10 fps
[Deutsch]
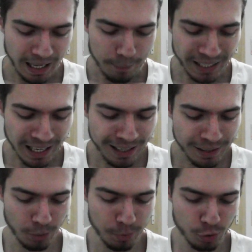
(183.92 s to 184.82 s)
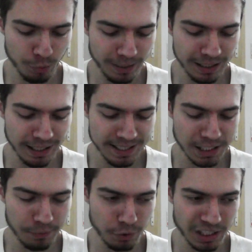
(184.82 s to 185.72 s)
Aber ja, ob ich schon mal
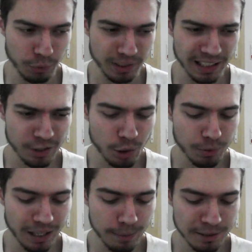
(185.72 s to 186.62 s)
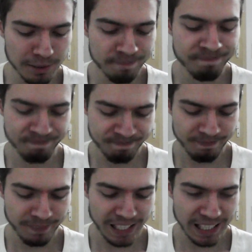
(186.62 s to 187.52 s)
ASI-TV-Sendungen angeschaut habe?
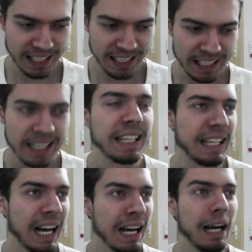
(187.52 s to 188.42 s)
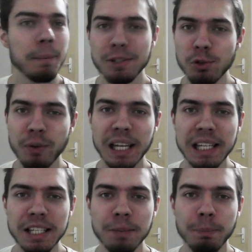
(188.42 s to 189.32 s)
Ja, einmal
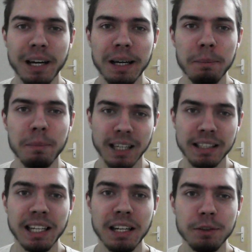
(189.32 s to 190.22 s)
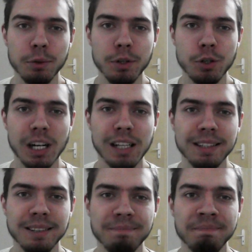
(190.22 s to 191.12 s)
zufällig beim Kanäle
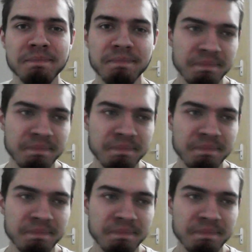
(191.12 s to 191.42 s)
durchschalten,